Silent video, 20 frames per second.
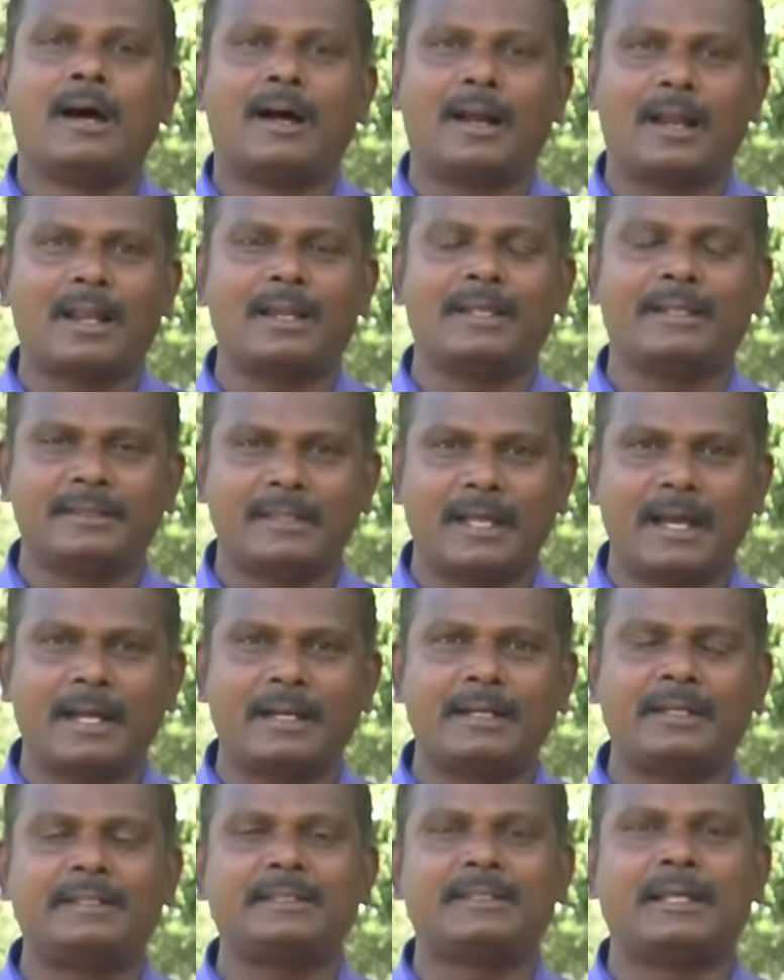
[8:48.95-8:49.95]
ஆனால் இந்த
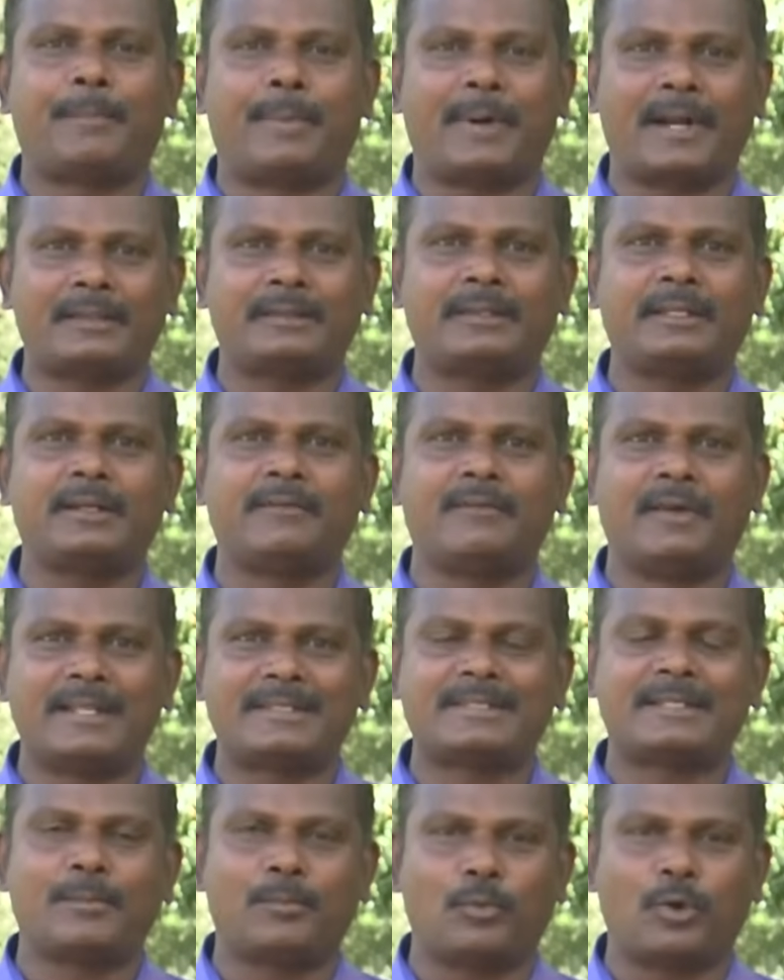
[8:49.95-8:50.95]
ஆண்டு இந்த படத்தின்
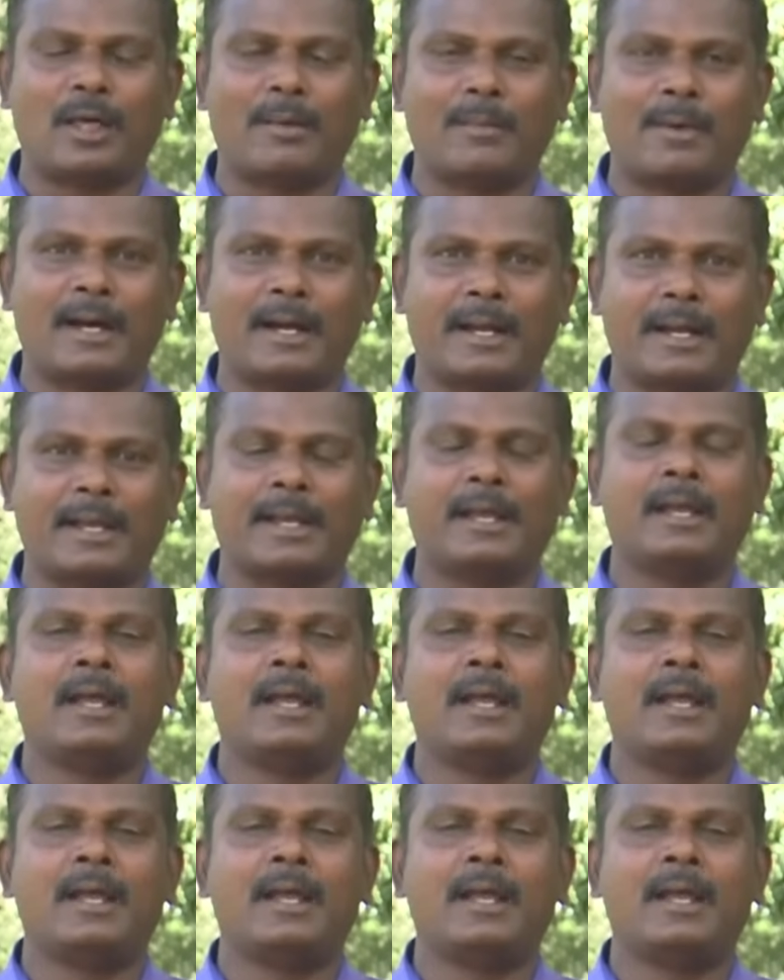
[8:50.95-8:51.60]
வெளிச்சம் மூலமாக